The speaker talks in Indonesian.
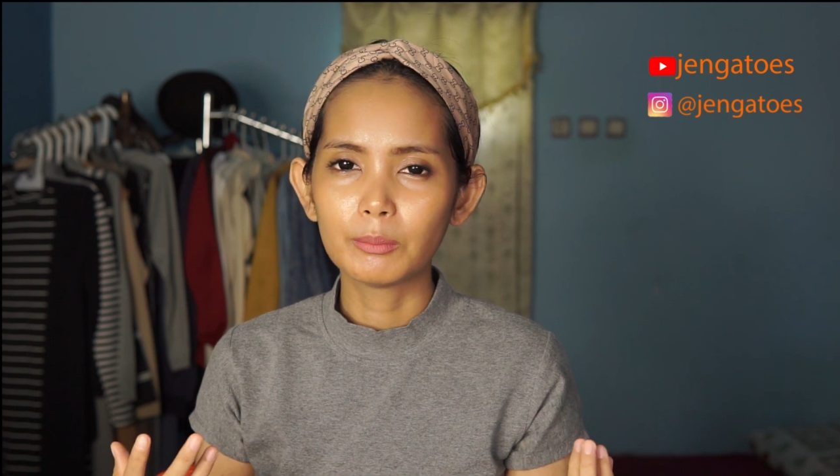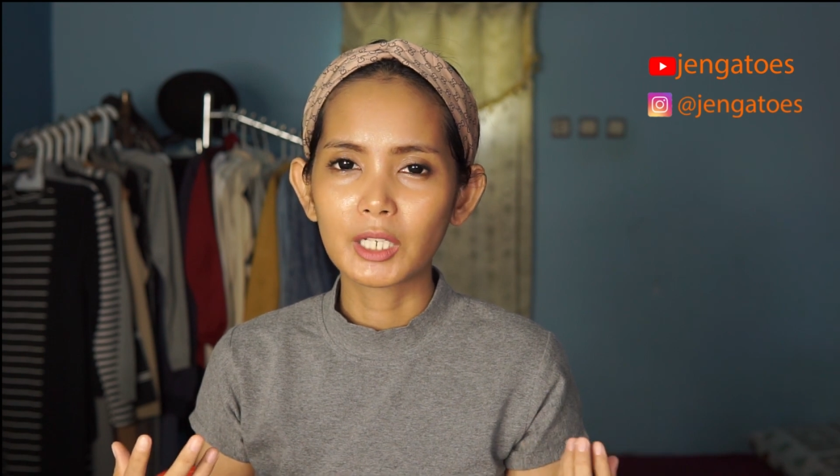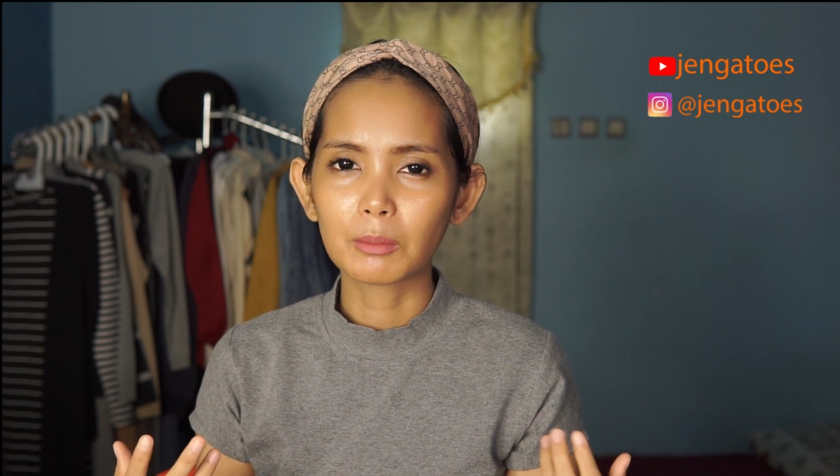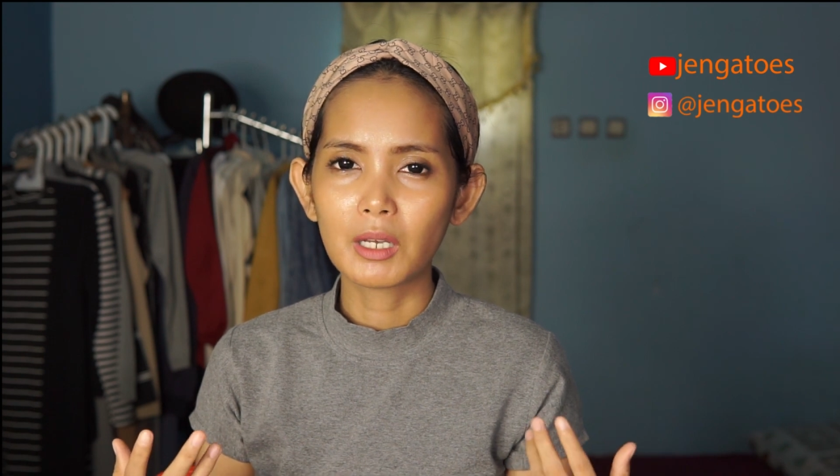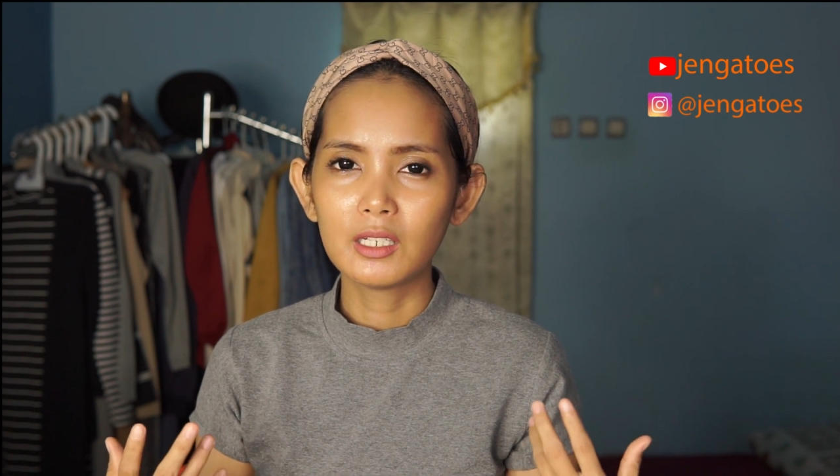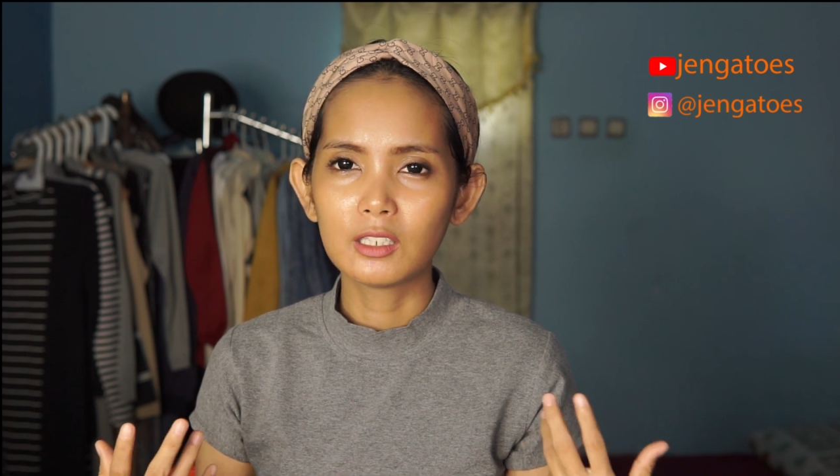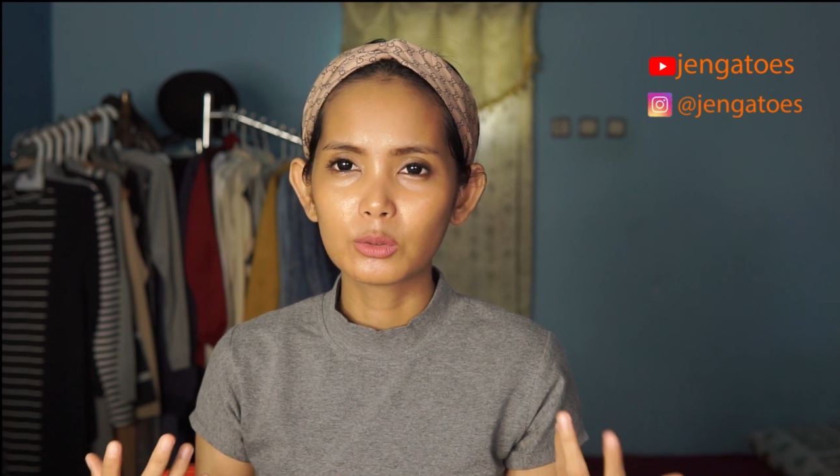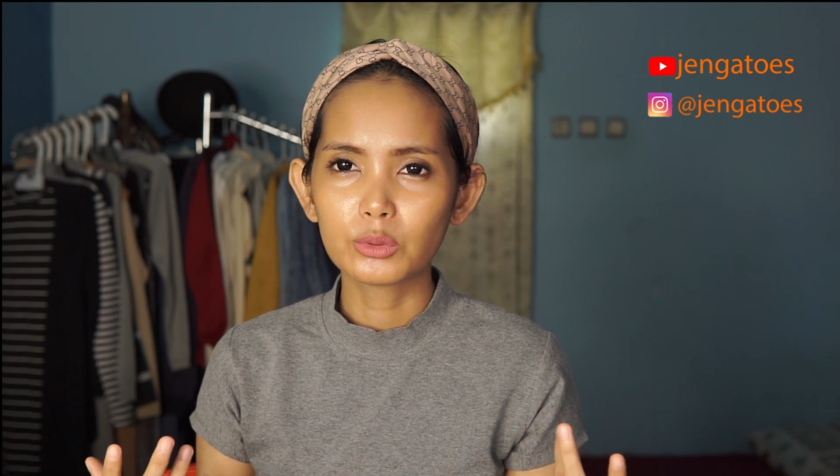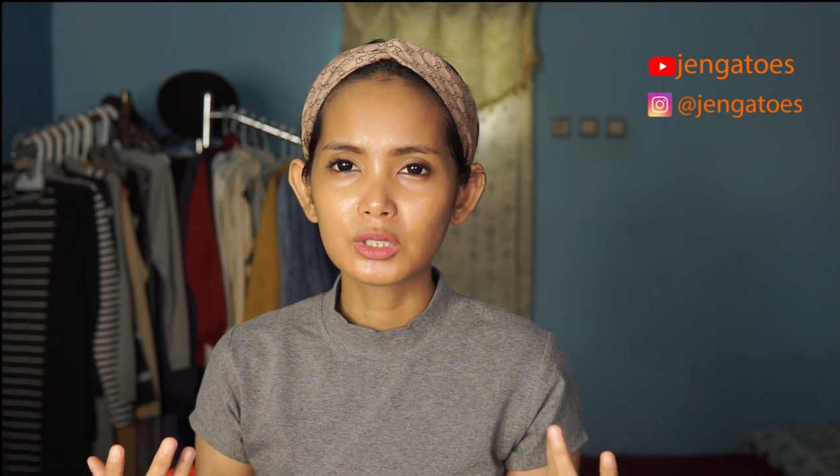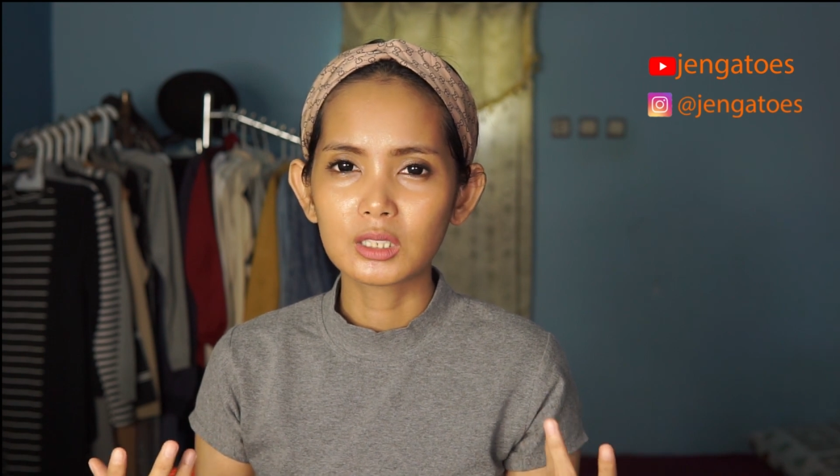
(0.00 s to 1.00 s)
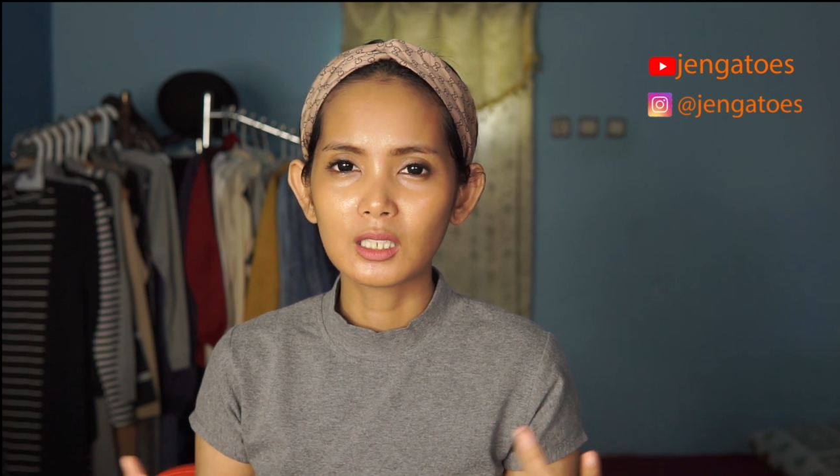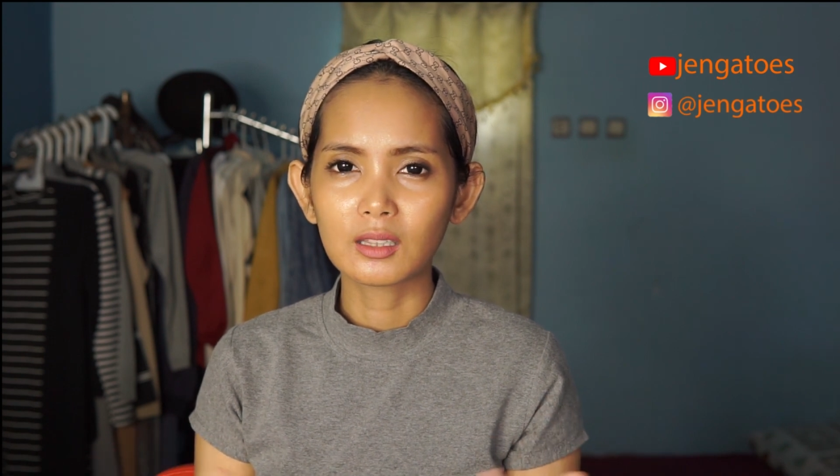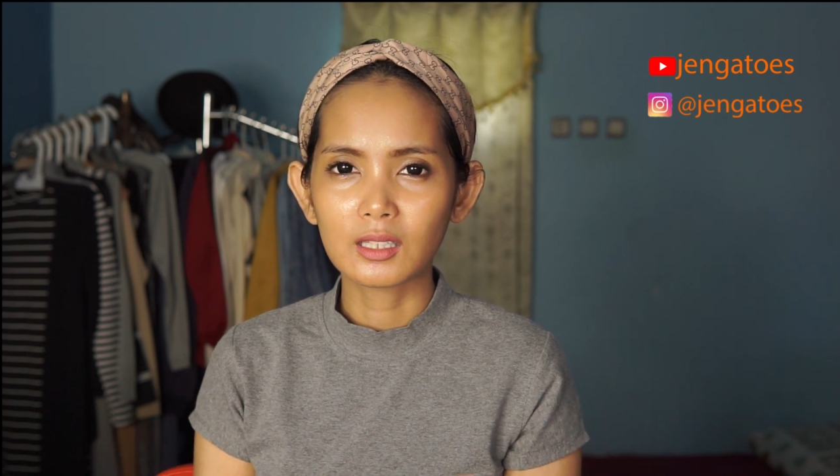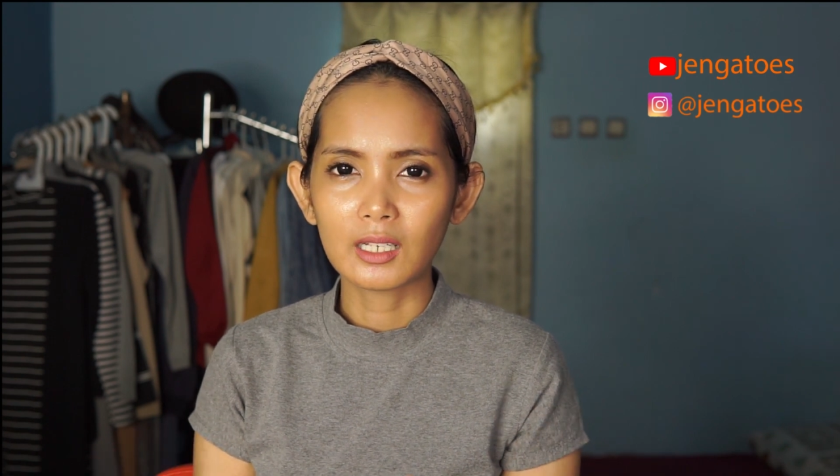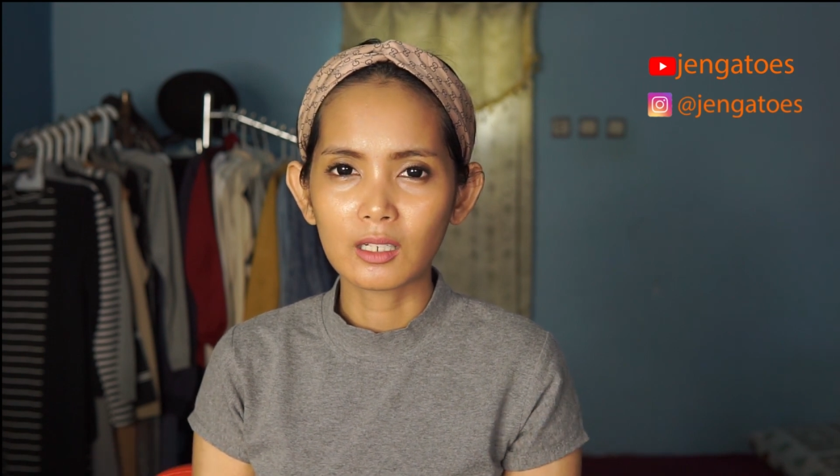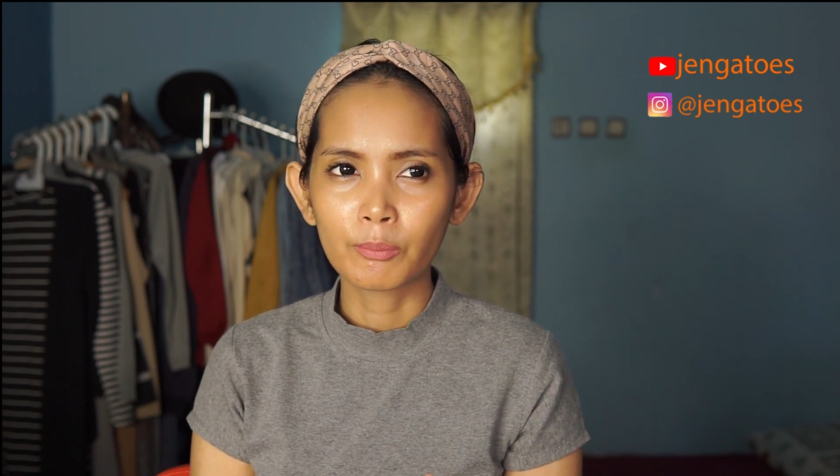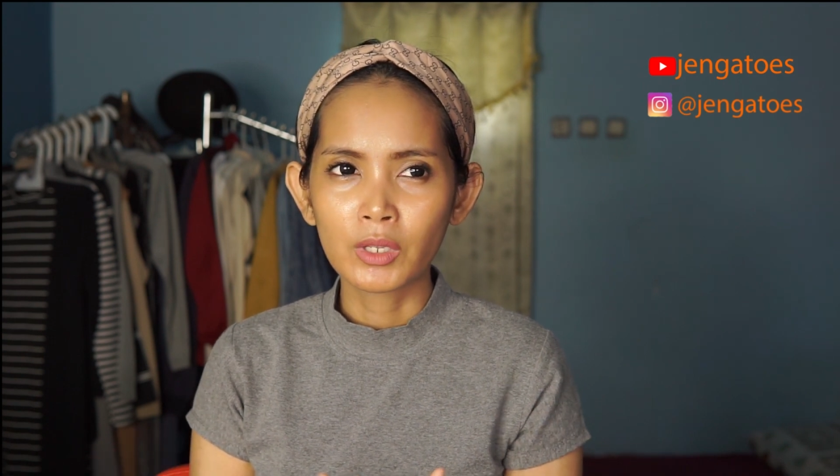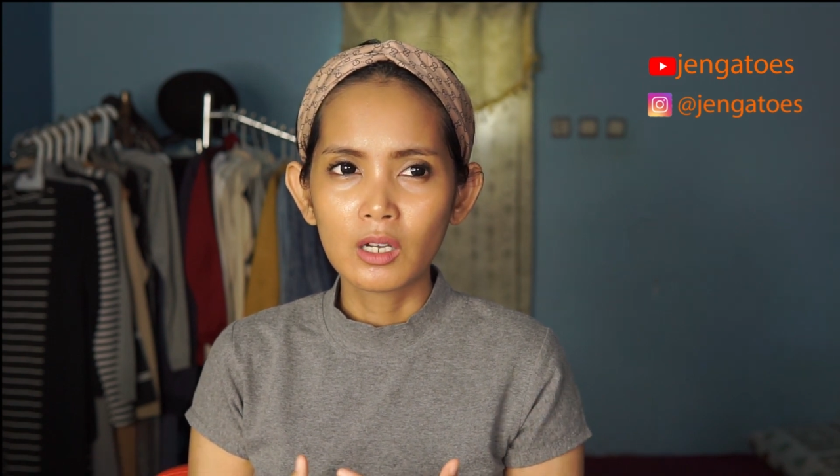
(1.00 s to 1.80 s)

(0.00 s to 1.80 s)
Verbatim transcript: berat badanku sekitar